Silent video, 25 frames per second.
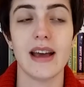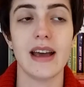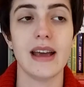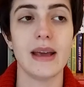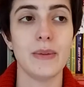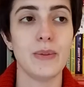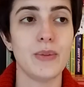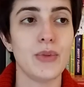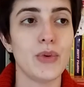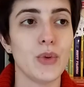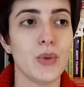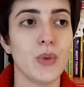
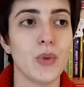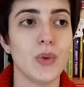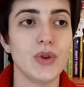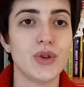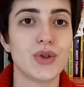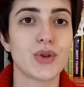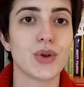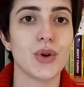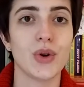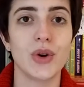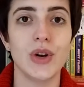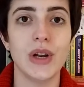In più
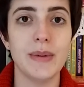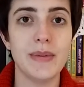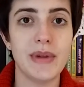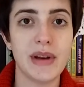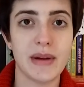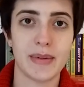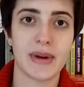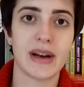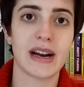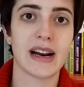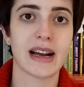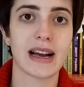sono
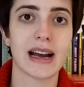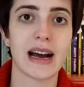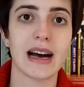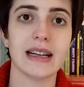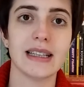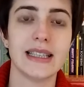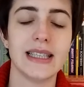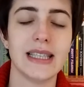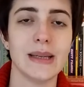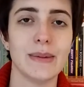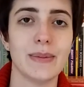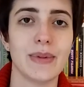libri per
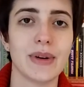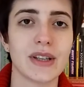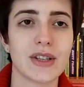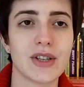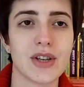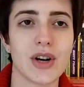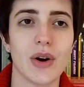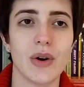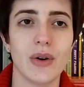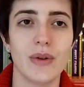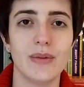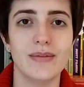ragazzi,
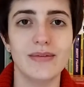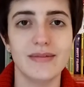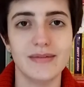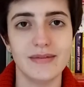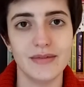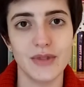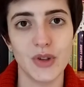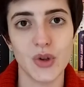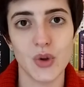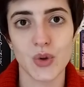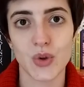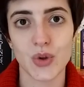perciò
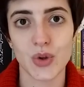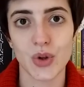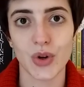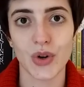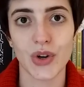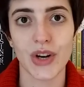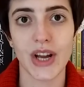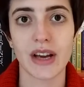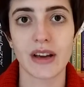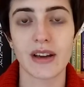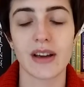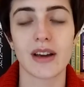non sono
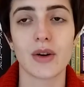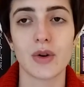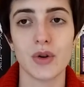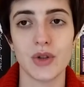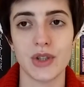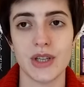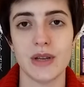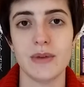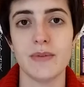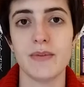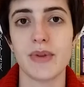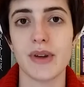neanche
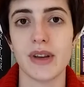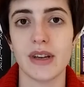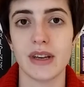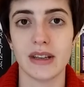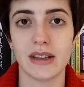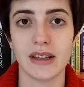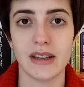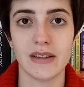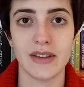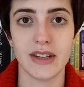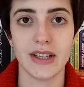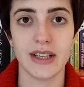così
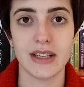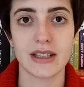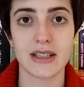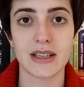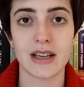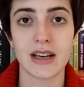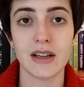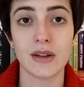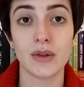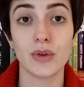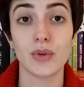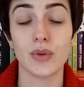impegnativi di
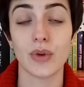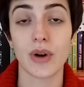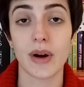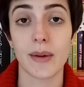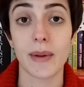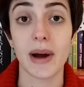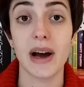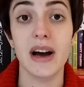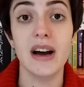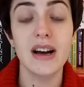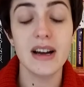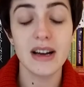scrittura,
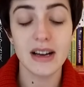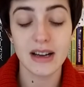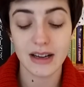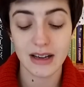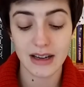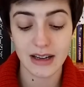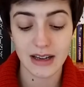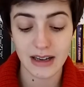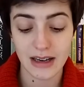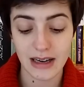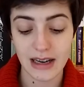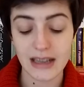ma
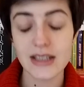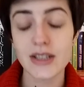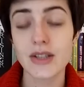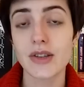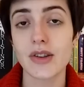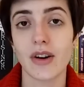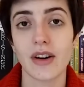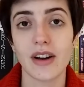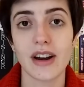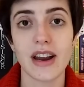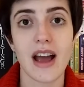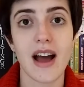la
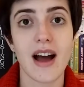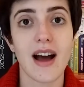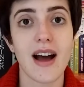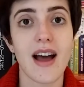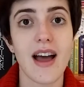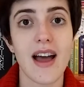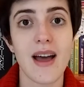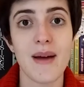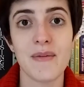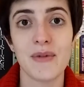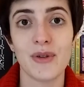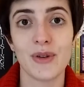storia
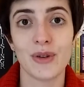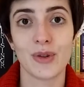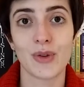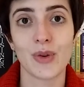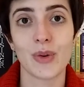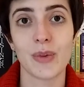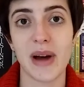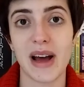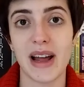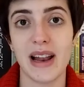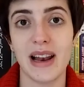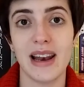è molto
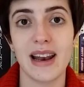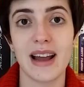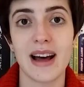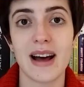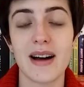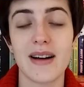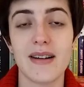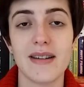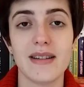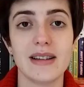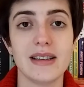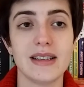
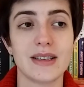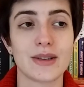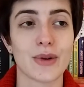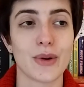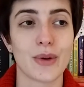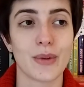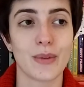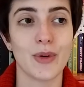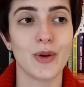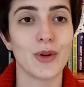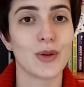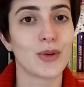bella e
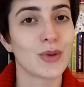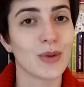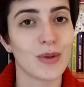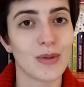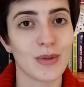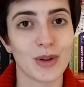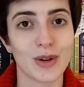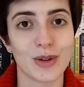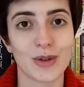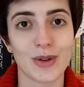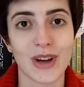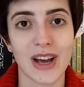sono molto
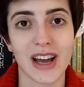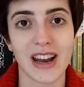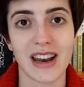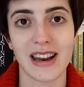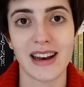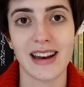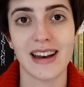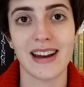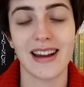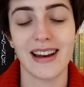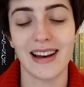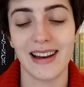molto
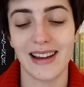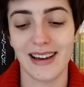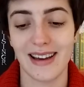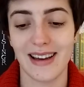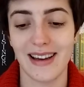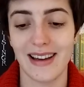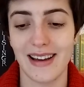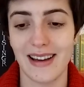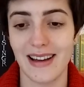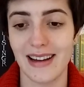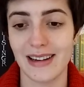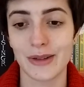carine
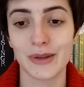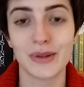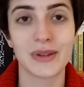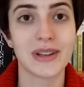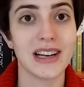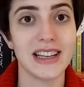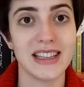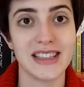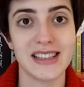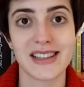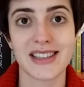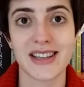le, tutte
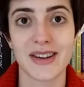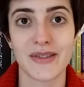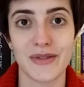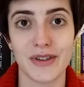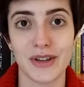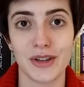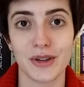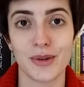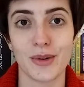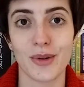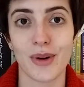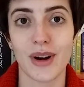le
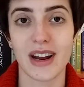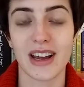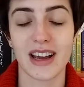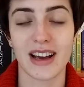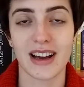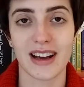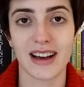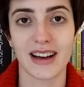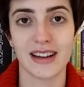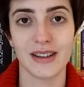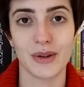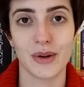disavventure che
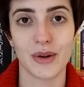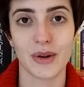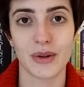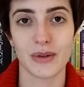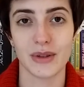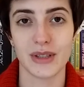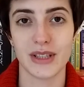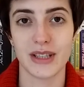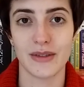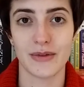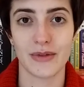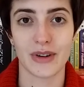accadono a
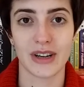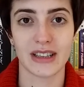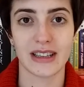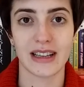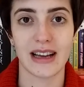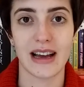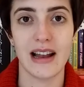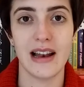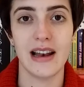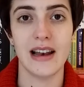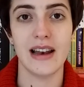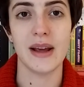questi
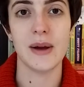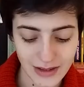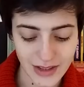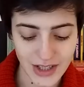fratelli.